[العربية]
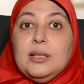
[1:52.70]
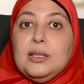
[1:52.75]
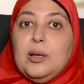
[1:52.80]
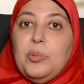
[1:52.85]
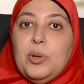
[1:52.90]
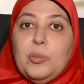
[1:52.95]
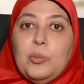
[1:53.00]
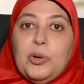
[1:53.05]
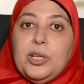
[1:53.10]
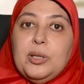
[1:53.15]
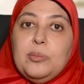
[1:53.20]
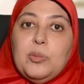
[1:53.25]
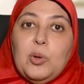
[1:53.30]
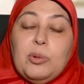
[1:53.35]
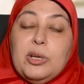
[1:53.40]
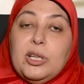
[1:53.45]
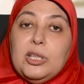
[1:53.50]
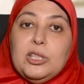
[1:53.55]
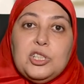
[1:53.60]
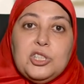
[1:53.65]
طب المريض
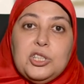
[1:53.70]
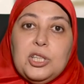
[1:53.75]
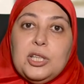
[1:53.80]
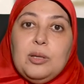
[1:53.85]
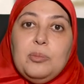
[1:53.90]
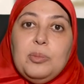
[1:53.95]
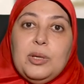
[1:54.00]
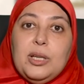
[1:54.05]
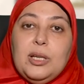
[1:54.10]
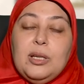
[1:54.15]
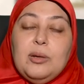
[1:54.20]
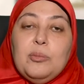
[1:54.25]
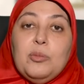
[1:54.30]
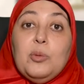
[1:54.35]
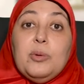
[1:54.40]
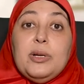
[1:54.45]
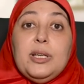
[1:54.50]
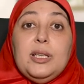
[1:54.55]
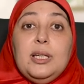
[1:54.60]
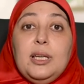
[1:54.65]
ممكن يشتكي بايه
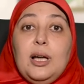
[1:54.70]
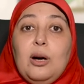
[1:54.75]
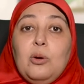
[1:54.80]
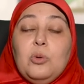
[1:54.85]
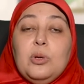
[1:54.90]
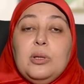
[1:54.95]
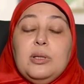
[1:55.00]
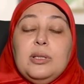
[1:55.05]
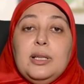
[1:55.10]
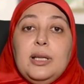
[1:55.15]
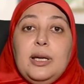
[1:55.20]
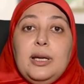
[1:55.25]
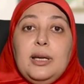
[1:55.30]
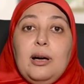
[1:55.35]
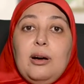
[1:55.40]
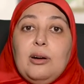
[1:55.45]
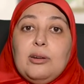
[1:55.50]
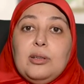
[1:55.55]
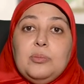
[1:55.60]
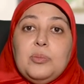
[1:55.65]
ممكن الاول نلاقي
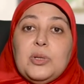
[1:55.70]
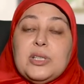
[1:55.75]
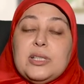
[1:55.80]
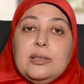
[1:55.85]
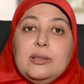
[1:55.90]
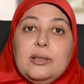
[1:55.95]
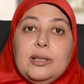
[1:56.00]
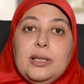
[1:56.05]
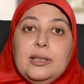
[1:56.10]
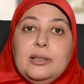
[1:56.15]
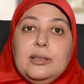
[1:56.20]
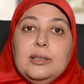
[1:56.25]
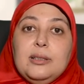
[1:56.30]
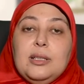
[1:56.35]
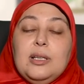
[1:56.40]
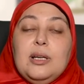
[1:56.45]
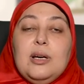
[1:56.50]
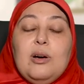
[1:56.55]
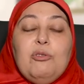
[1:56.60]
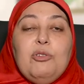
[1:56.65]
اعراض بسيطه جدا
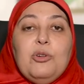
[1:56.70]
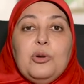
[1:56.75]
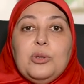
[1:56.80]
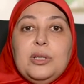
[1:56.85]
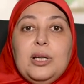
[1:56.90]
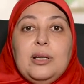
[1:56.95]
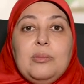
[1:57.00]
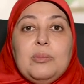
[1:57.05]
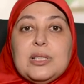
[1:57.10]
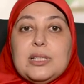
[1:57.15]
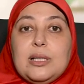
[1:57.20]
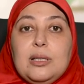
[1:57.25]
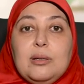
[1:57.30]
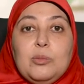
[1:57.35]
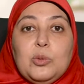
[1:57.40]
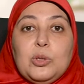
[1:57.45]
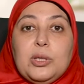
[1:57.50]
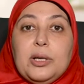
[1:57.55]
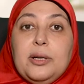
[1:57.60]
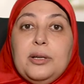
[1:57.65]
فقدان مثلا
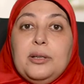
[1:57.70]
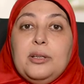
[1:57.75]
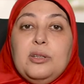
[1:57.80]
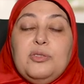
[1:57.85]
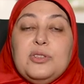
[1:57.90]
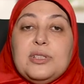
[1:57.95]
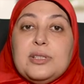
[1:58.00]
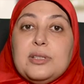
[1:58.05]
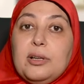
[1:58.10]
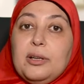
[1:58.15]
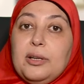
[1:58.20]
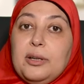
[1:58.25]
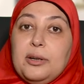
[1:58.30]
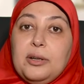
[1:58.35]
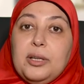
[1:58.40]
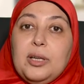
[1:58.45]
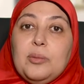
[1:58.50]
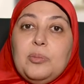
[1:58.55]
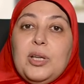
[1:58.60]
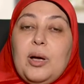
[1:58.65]
متكرر في
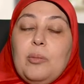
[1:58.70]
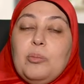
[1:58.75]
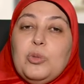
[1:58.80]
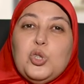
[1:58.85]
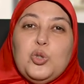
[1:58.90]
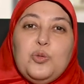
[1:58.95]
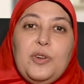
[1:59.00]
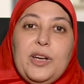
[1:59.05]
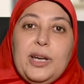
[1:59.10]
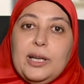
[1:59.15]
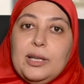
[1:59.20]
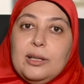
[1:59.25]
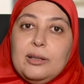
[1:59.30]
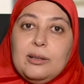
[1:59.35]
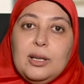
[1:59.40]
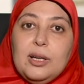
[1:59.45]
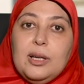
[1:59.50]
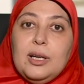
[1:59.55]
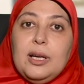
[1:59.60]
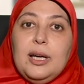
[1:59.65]
الذاكره يبدا مش
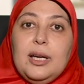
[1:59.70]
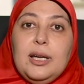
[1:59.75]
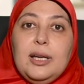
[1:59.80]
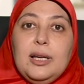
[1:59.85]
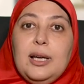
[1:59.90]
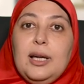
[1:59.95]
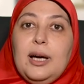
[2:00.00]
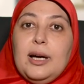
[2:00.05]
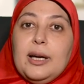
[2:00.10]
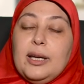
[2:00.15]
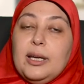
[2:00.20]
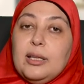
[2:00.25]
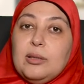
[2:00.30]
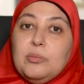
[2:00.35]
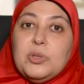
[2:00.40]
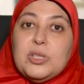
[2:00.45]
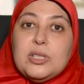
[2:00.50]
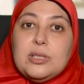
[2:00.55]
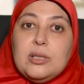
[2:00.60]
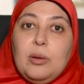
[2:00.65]
فاكر ايه الحاجات
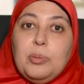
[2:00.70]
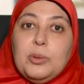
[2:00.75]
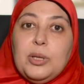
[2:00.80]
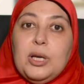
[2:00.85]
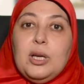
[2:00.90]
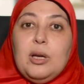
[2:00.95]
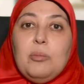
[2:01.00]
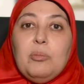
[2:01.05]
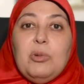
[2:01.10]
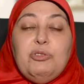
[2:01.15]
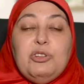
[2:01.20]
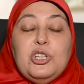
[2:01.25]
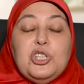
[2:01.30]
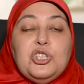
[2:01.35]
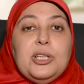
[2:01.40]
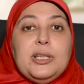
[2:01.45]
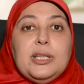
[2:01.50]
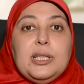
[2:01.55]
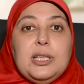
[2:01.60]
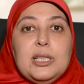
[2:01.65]
بالظبط مفيش
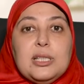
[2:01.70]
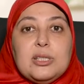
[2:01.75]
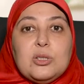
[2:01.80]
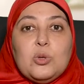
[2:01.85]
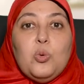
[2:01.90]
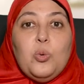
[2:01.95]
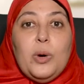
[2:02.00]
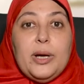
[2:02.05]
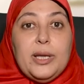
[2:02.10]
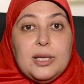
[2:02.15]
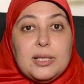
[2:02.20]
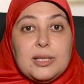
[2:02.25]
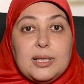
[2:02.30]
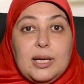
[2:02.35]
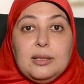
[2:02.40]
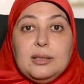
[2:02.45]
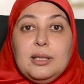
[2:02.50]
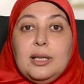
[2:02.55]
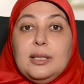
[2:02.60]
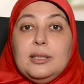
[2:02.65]
تركيز كويس عند